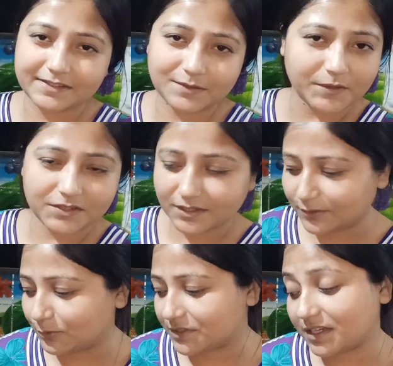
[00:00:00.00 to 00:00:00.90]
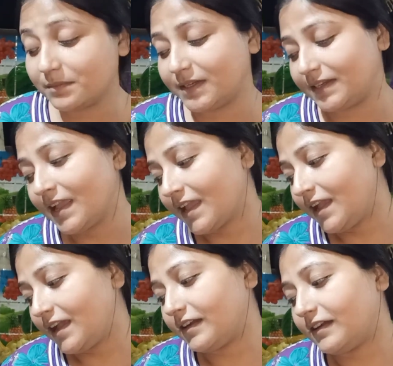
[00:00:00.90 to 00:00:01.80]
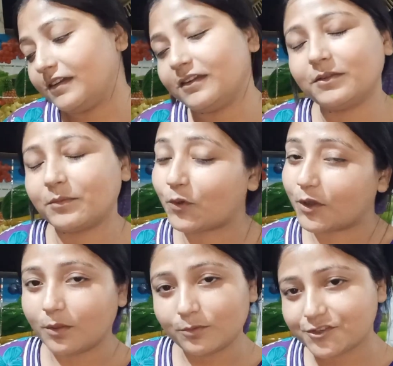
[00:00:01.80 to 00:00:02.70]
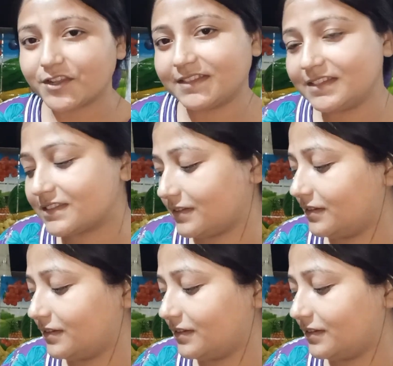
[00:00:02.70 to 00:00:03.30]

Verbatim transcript: রেসিপি শেয়ার করছি না বাট পরে অবশ্যই একদিন